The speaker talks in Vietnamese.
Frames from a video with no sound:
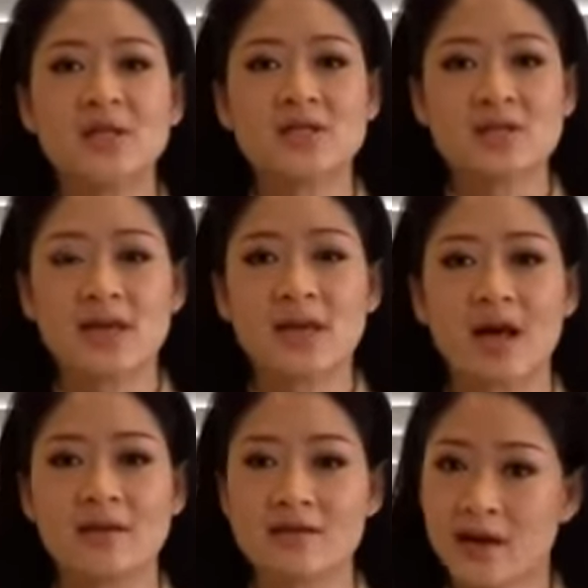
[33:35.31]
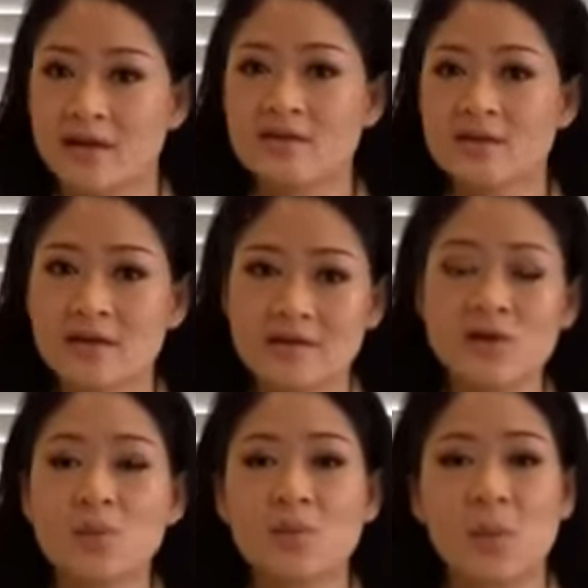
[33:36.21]
cho nên là ở giới
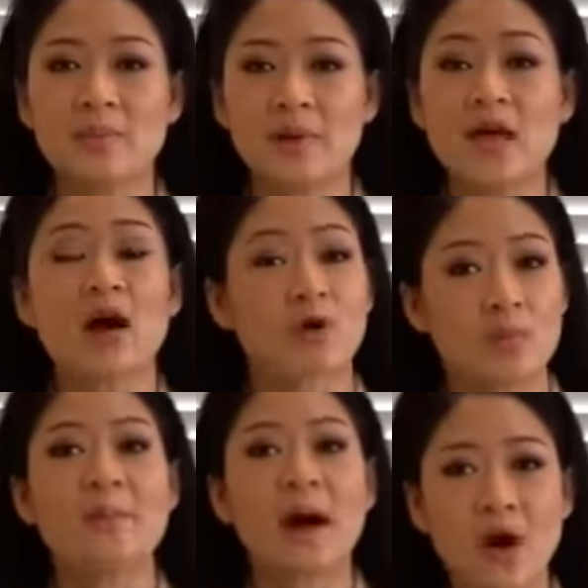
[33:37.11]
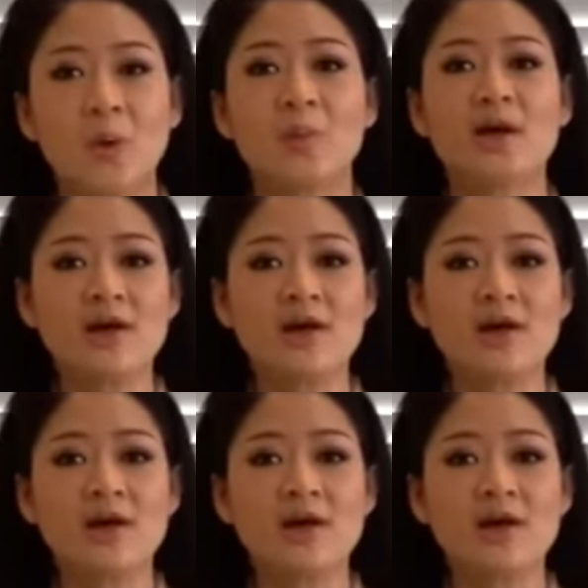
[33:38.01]
chuyên môn ở Mỹ họ cũng đã báo động